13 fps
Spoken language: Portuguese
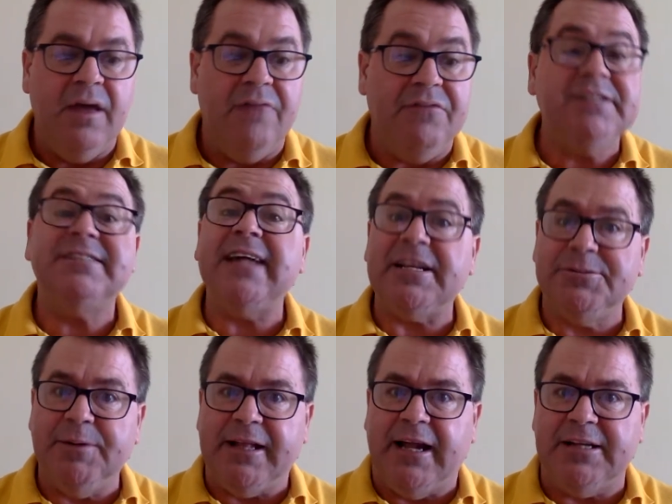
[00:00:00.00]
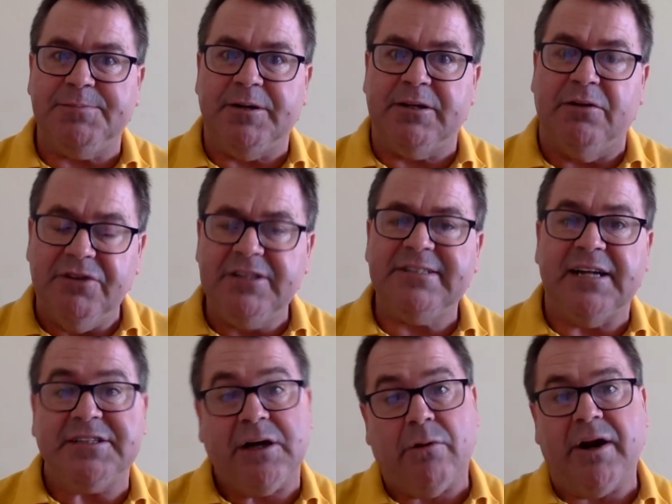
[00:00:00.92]
27 é, medalhas, perdão,
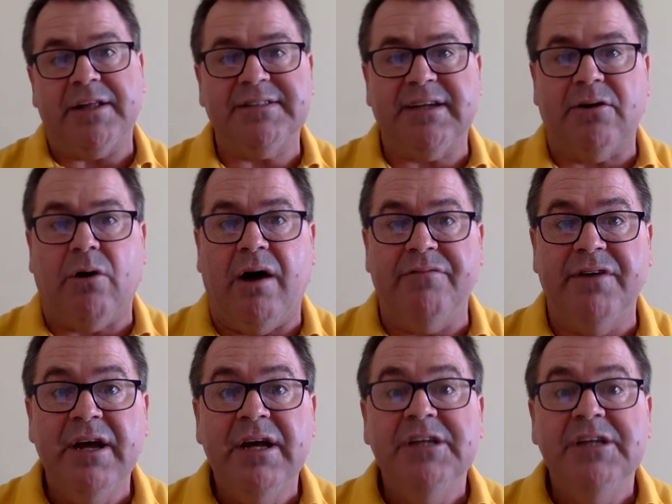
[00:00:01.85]
27, agora 19.